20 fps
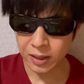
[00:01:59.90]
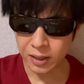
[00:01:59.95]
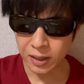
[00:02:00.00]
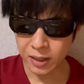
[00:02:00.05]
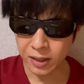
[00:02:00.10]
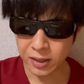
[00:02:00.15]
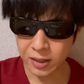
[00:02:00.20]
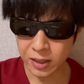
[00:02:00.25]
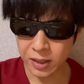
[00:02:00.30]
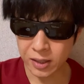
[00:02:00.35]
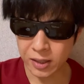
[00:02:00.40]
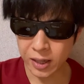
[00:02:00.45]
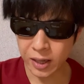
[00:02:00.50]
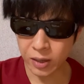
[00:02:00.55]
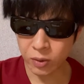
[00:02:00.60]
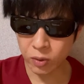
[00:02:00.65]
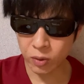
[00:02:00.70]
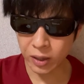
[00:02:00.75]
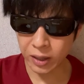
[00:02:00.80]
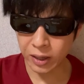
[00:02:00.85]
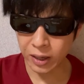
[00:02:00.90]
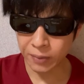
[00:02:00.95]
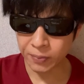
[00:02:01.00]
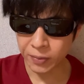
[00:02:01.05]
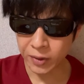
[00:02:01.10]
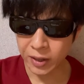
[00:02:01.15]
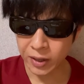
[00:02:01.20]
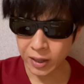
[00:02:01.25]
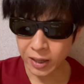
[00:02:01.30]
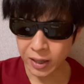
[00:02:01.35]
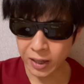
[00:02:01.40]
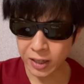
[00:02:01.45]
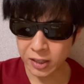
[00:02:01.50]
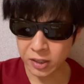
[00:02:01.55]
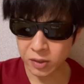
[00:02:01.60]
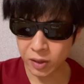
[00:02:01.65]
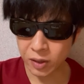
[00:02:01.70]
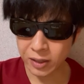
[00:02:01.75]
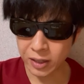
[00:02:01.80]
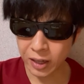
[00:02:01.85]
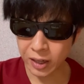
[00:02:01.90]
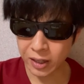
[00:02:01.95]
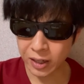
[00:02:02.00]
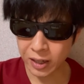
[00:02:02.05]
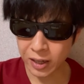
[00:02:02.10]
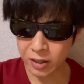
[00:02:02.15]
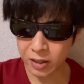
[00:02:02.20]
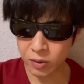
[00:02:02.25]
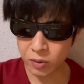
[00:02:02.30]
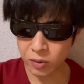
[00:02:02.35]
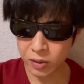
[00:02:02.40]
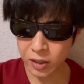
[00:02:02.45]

えー、申請後から廃止の間に多額の